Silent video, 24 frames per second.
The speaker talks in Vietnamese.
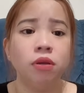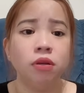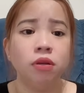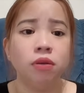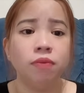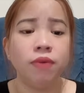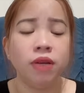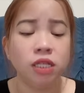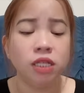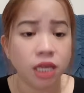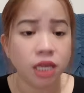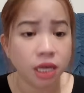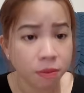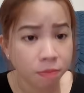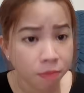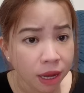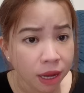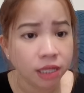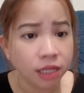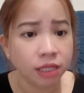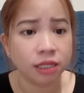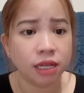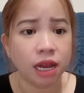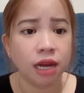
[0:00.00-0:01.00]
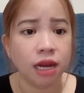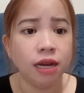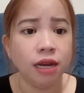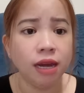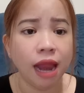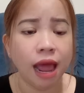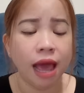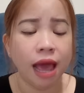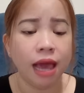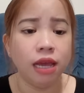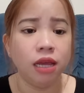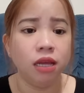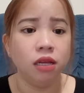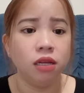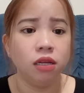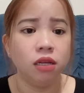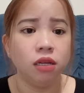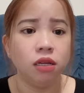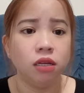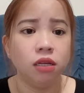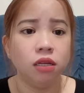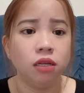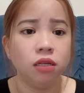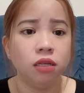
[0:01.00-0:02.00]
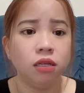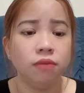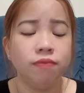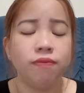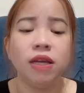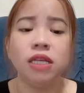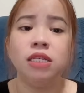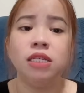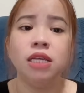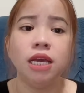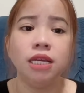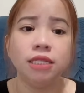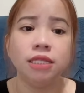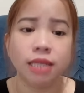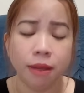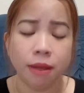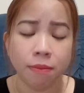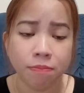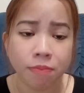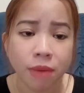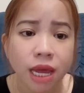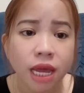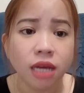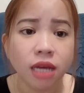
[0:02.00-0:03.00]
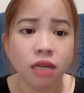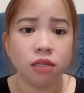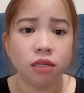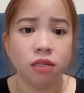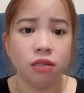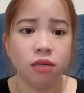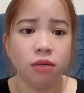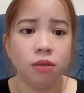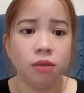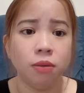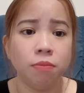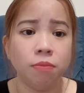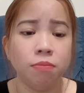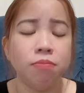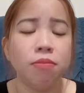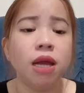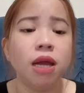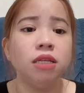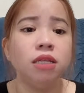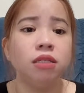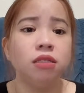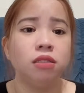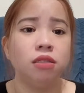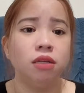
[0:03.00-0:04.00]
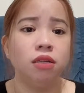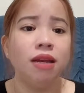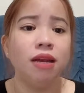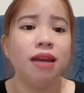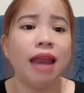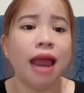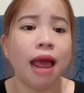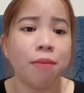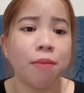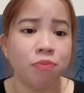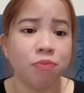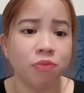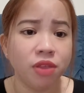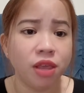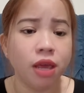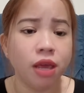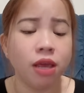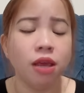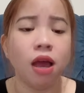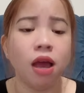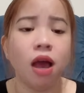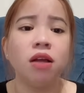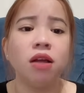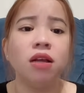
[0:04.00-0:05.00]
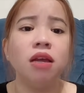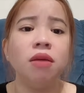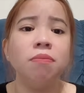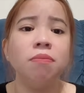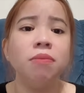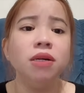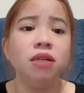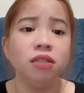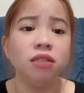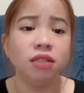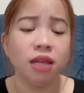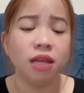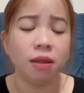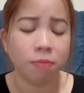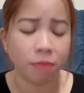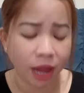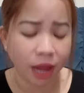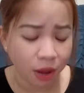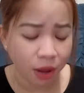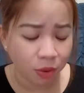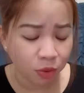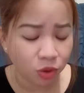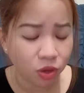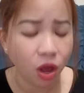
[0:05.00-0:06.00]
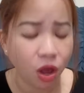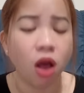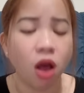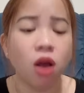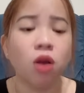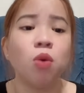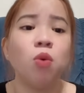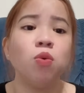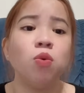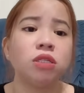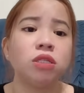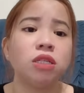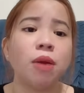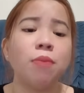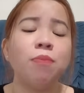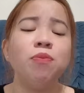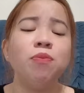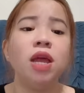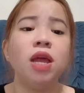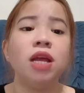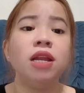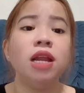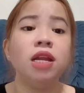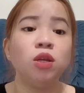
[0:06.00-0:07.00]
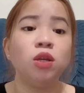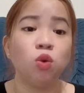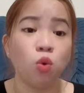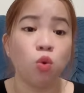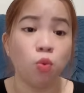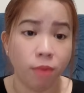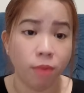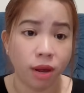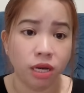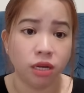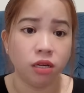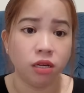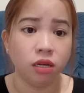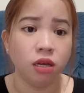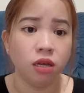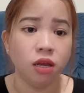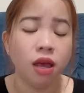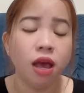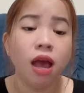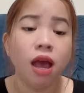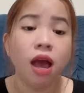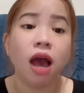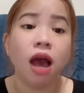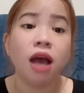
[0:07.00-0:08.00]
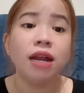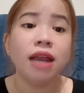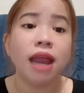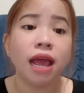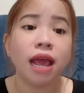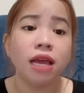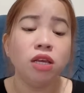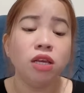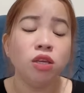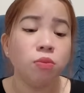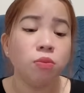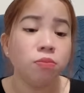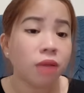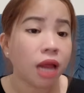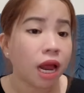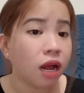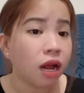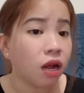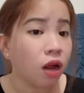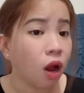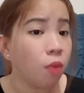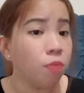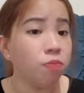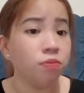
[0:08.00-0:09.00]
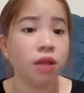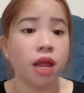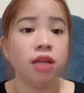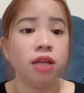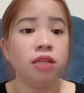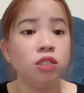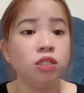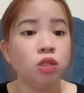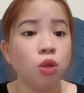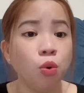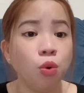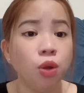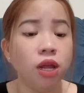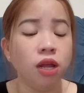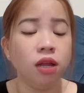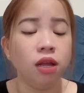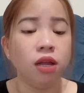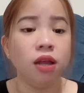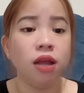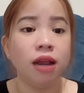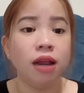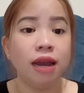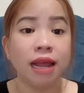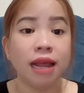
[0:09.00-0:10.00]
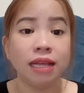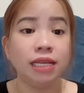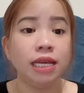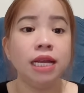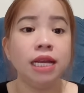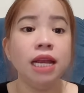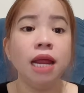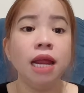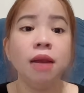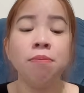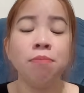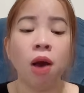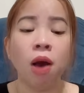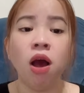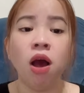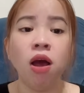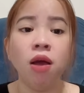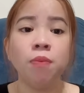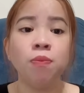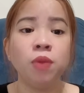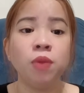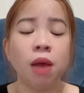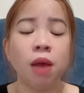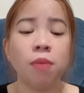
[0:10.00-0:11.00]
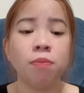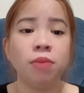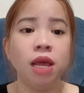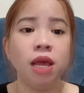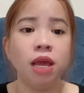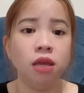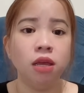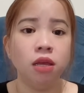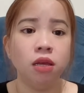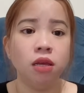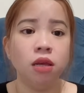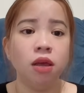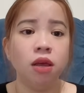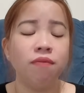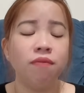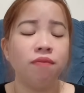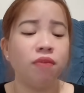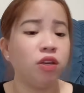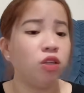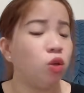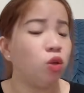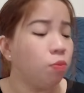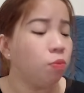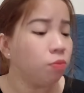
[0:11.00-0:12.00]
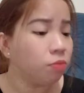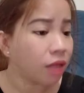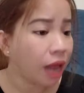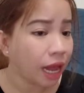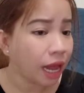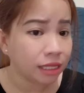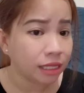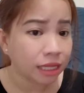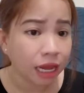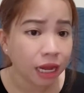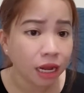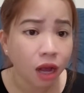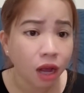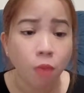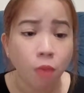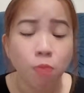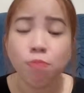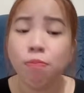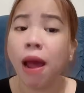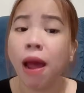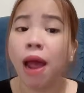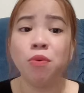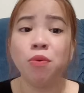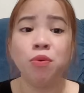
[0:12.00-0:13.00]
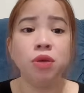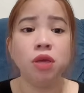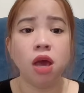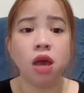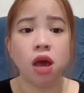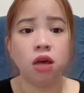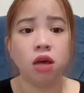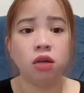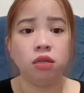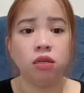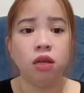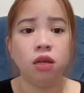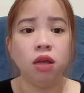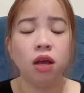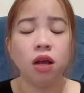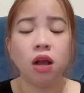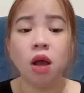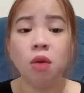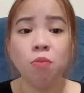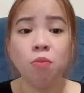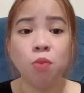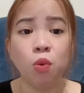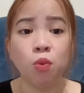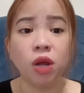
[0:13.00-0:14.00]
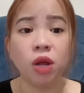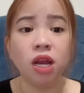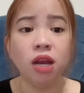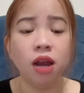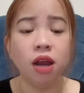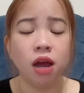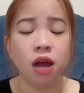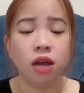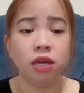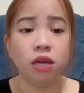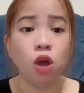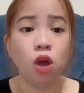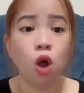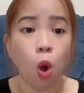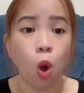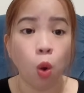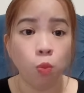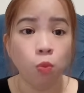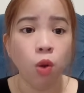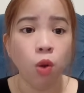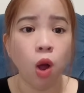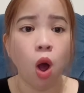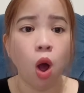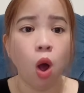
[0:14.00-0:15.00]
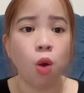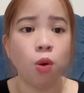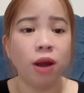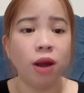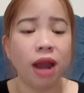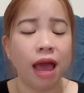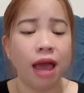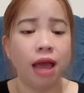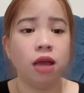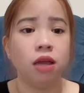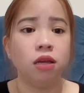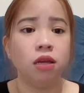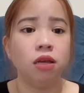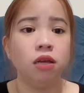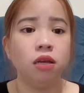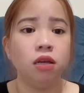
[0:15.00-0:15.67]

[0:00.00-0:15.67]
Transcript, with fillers: và chị bình tĩnh lại và chị sẽ biết mình làm gì ở cái bước tiếp theo cho cuộc sống gia đình của mình ở đây chúng ta không thể suối là chị nên bỏ ông chồng đi và chúng ta sẽ không bao giờ có một cái lời ủng hộ là